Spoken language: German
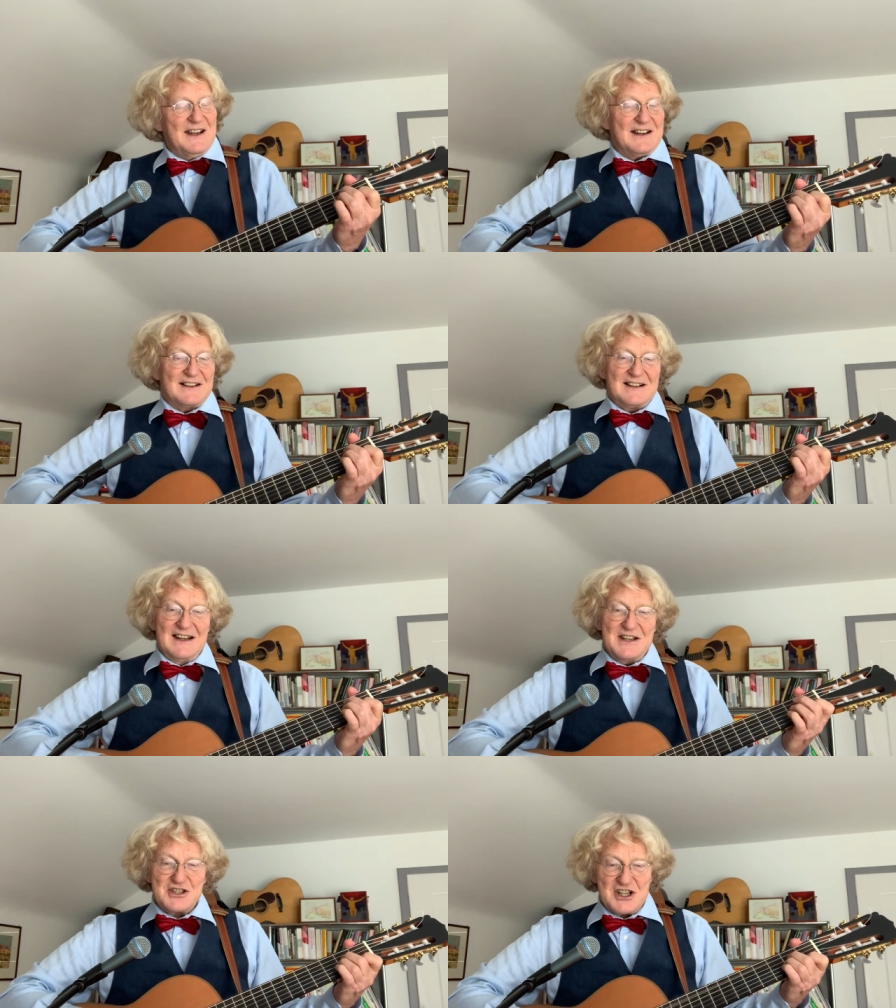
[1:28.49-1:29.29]

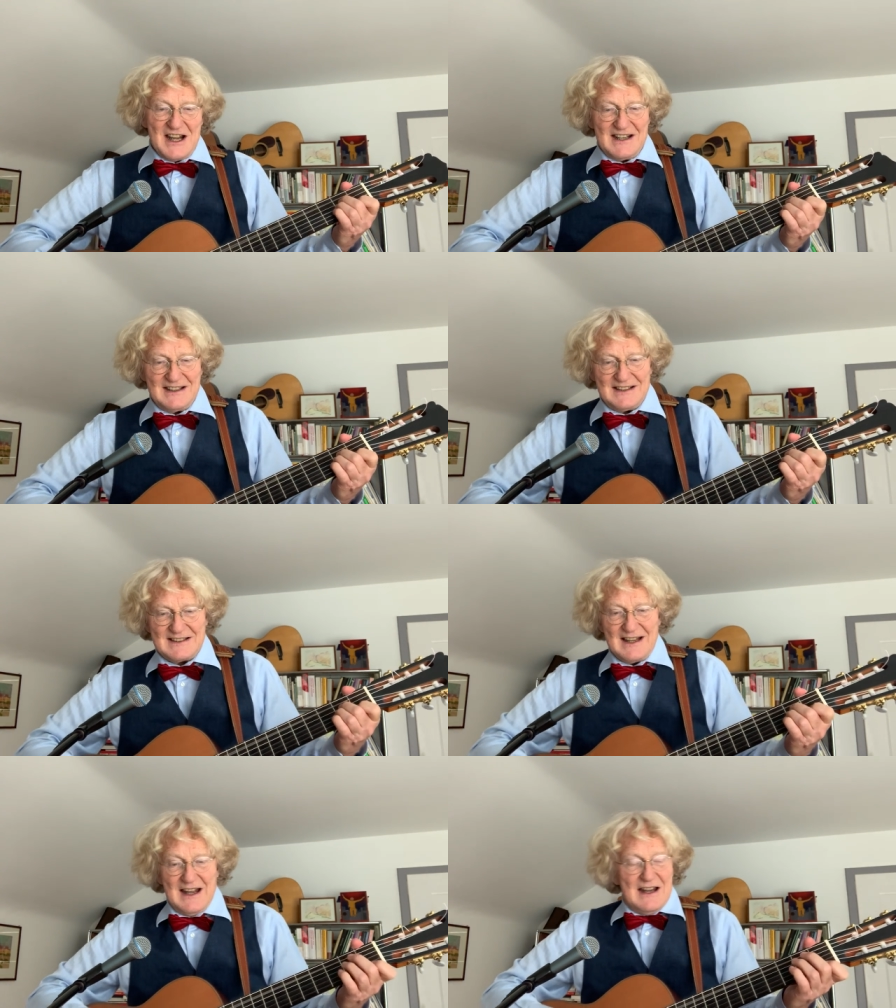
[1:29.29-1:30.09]
wirklich schlecht.